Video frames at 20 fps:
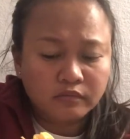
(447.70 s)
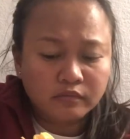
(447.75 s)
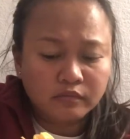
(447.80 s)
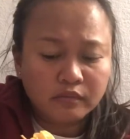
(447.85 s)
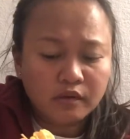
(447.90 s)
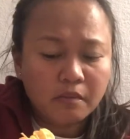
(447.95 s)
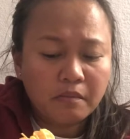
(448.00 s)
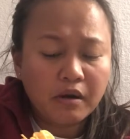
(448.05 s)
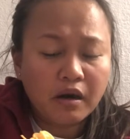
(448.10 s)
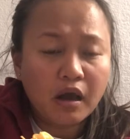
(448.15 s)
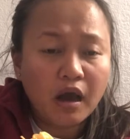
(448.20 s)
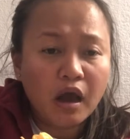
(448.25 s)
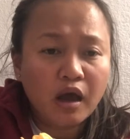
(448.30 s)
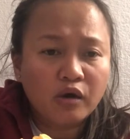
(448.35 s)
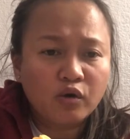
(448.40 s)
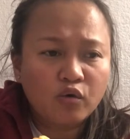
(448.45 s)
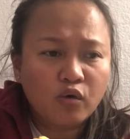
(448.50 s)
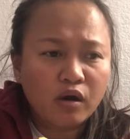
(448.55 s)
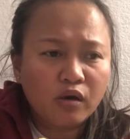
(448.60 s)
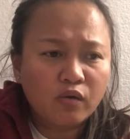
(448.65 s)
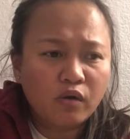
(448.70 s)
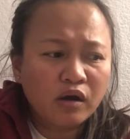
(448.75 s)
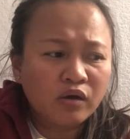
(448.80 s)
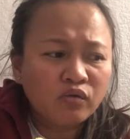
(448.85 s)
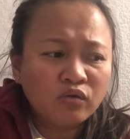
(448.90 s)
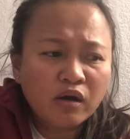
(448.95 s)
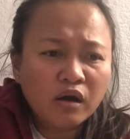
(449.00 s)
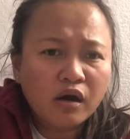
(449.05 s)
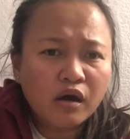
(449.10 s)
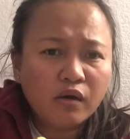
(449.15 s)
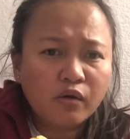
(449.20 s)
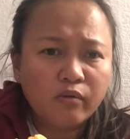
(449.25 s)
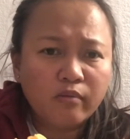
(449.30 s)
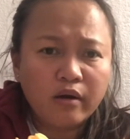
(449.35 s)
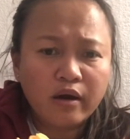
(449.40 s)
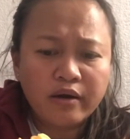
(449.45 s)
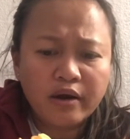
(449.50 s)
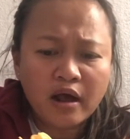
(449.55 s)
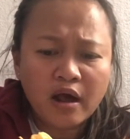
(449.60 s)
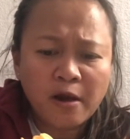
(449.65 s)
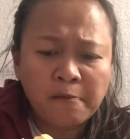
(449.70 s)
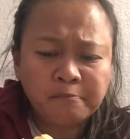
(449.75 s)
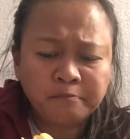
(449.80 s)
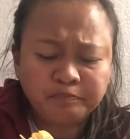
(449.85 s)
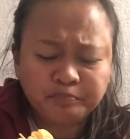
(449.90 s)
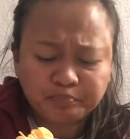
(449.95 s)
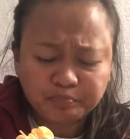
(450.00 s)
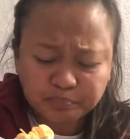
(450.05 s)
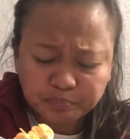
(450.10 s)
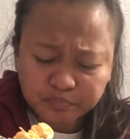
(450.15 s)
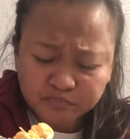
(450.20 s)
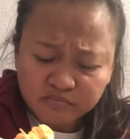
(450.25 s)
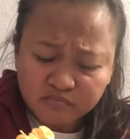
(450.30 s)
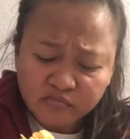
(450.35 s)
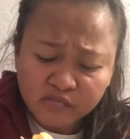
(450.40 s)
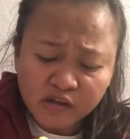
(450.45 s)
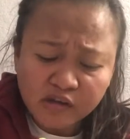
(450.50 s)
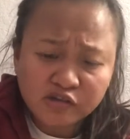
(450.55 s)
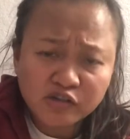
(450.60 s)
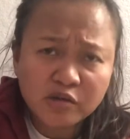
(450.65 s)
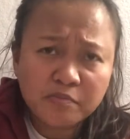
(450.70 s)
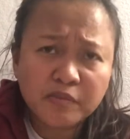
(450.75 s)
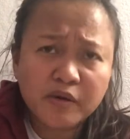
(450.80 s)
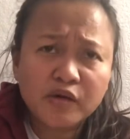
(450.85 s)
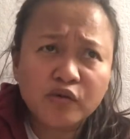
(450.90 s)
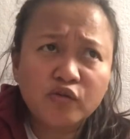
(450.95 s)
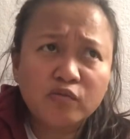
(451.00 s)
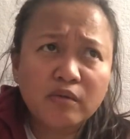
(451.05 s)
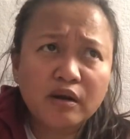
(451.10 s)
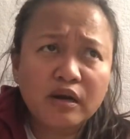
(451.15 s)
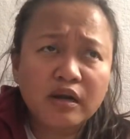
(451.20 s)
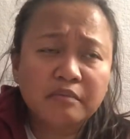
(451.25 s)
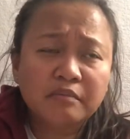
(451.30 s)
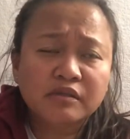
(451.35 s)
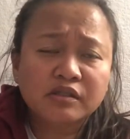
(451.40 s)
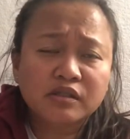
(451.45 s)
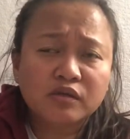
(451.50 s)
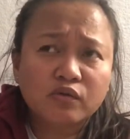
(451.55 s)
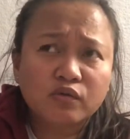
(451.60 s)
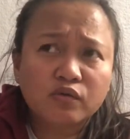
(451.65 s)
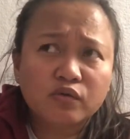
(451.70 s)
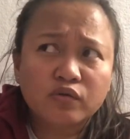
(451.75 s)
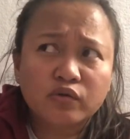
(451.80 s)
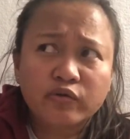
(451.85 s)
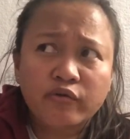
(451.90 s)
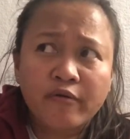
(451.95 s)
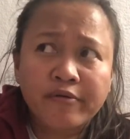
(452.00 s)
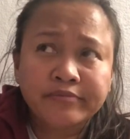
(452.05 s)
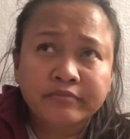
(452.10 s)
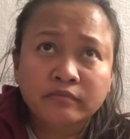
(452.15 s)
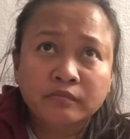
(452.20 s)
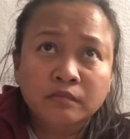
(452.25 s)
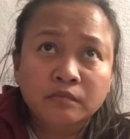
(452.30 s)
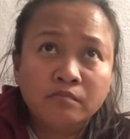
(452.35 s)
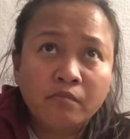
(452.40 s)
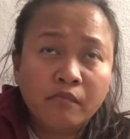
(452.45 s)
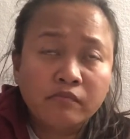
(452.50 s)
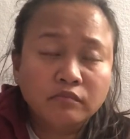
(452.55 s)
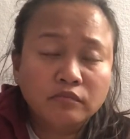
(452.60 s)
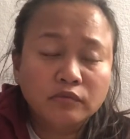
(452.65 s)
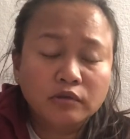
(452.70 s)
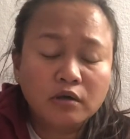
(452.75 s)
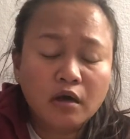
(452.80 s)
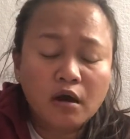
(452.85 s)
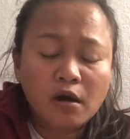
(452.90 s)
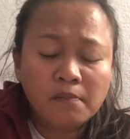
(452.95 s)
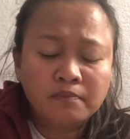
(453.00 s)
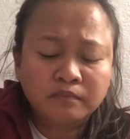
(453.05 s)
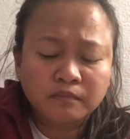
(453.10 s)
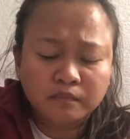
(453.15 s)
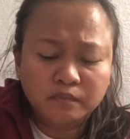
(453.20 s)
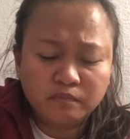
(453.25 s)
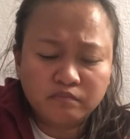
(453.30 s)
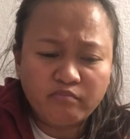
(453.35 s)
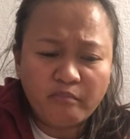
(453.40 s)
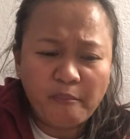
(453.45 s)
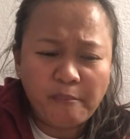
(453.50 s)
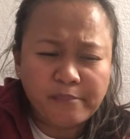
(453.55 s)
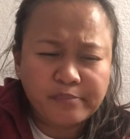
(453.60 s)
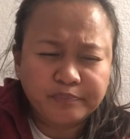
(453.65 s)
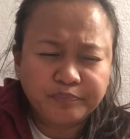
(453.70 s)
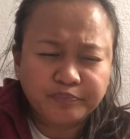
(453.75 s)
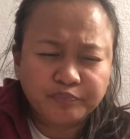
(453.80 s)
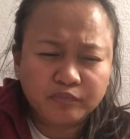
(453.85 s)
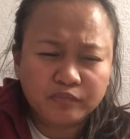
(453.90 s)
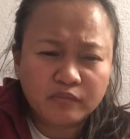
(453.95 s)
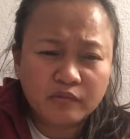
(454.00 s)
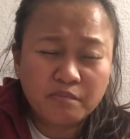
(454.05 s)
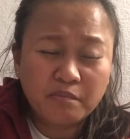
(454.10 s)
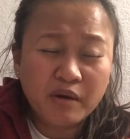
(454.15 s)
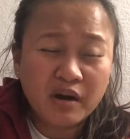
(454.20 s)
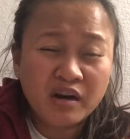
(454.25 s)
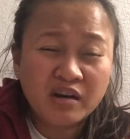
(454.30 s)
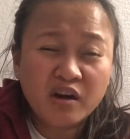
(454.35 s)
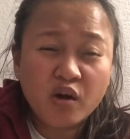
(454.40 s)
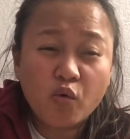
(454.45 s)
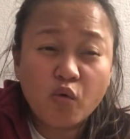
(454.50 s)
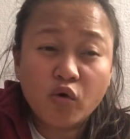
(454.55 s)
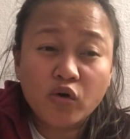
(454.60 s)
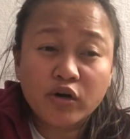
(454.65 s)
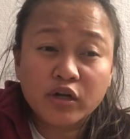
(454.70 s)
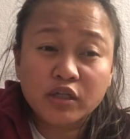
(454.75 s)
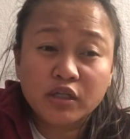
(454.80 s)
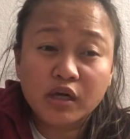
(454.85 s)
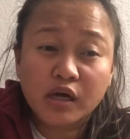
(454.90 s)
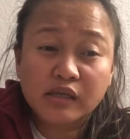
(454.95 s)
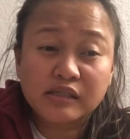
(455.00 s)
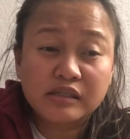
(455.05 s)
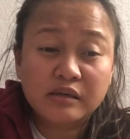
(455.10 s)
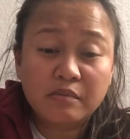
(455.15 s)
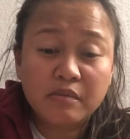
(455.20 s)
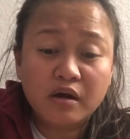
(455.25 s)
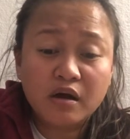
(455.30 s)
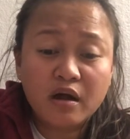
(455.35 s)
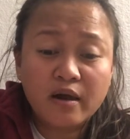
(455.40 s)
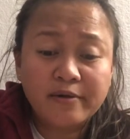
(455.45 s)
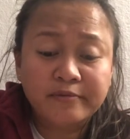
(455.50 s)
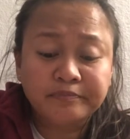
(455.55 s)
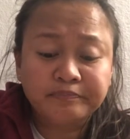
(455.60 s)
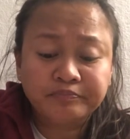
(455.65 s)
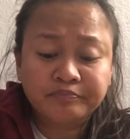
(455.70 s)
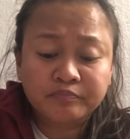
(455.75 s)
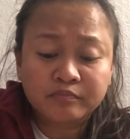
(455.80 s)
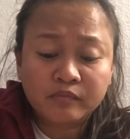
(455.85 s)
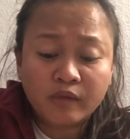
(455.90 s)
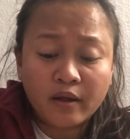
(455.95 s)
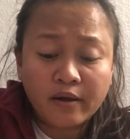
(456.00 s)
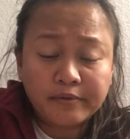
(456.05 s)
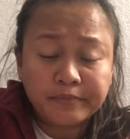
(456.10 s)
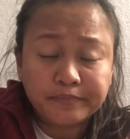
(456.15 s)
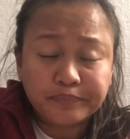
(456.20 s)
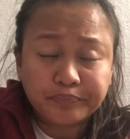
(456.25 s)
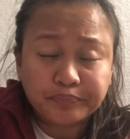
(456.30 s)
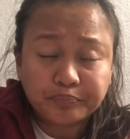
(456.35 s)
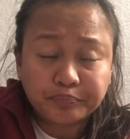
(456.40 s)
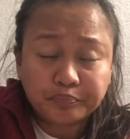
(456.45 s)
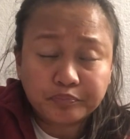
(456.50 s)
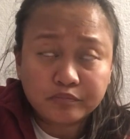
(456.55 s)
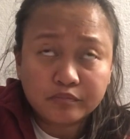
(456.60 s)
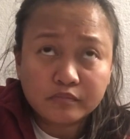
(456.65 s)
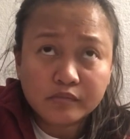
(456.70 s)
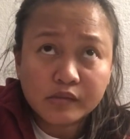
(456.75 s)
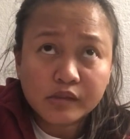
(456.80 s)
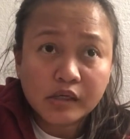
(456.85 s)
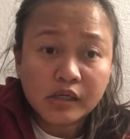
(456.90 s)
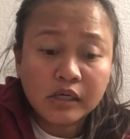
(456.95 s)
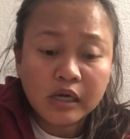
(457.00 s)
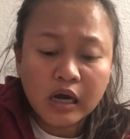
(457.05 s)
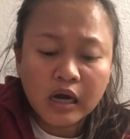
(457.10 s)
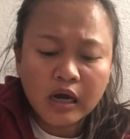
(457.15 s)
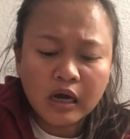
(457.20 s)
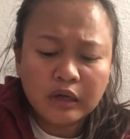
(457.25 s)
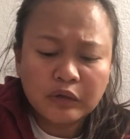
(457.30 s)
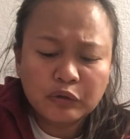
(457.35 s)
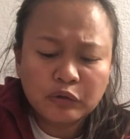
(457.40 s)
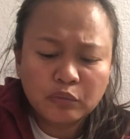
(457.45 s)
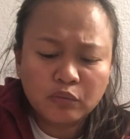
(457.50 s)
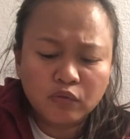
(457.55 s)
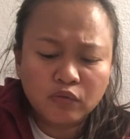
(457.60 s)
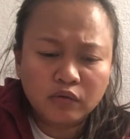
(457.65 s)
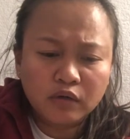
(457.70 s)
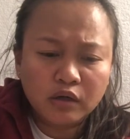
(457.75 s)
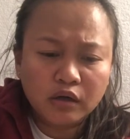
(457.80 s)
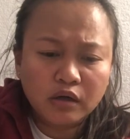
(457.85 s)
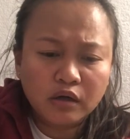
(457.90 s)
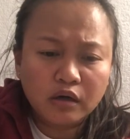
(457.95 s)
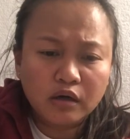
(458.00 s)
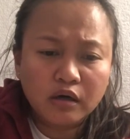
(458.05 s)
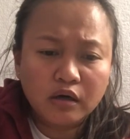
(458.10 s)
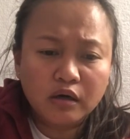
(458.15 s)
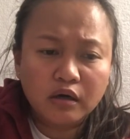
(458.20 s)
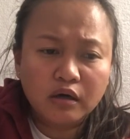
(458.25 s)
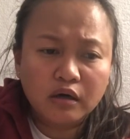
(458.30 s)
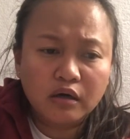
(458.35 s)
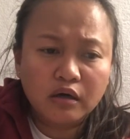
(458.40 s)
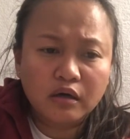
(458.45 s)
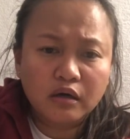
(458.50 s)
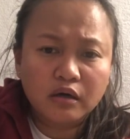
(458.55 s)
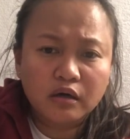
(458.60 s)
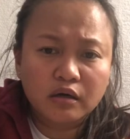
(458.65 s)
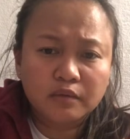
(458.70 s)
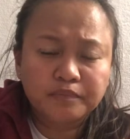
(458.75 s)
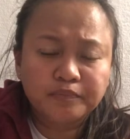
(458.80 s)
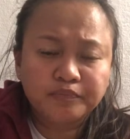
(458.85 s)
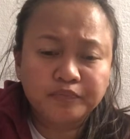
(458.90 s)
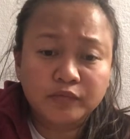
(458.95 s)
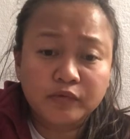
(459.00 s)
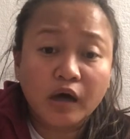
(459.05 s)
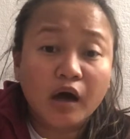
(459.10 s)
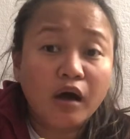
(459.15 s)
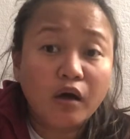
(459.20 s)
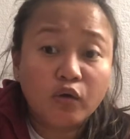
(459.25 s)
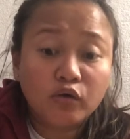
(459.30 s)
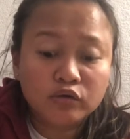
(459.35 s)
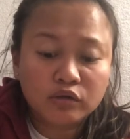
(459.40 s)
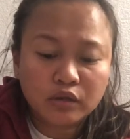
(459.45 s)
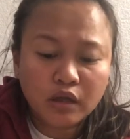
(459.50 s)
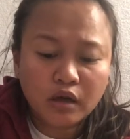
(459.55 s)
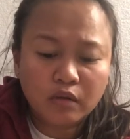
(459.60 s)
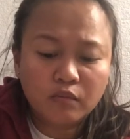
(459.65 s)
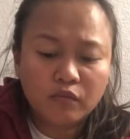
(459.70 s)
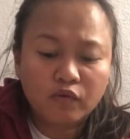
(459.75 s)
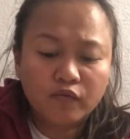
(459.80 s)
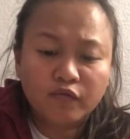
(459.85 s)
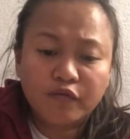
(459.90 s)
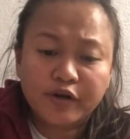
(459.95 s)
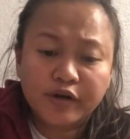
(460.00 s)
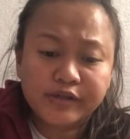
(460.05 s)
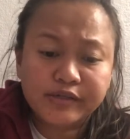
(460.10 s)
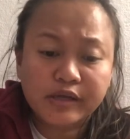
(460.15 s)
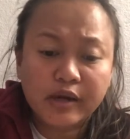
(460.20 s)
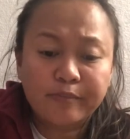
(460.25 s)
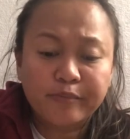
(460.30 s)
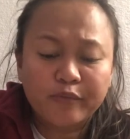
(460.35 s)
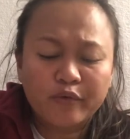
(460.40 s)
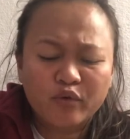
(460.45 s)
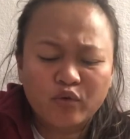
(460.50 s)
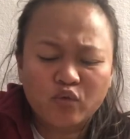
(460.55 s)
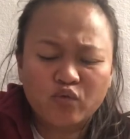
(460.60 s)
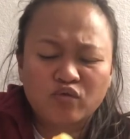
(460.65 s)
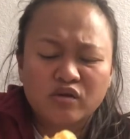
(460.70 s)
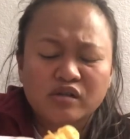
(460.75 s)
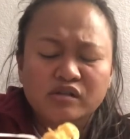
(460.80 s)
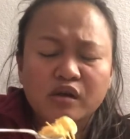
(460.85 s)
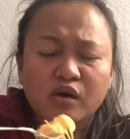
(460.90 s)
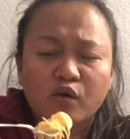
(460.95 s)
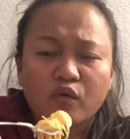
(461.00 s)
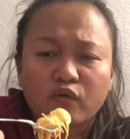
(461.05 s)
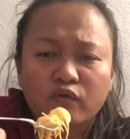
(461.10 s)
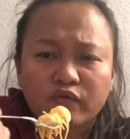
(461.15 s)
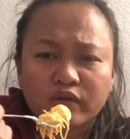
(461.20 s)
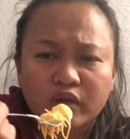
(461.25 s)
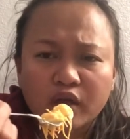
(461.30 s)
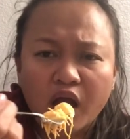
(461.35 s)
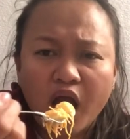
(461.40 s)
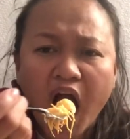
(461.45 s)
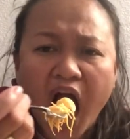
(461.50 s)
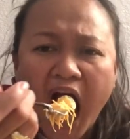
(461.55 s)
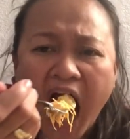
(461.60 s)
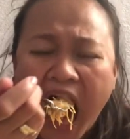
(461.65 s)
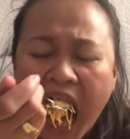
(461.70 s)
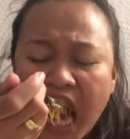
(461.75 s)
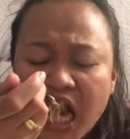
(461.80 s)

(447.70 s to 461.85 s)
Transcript: na magkaano ako. Ano lang ako ba na Siyempre, normal naman siguro yung um, parang na-worried ka sa mga na ano mo, naka, naka-contact mo. For example, kung nasa COVID ka.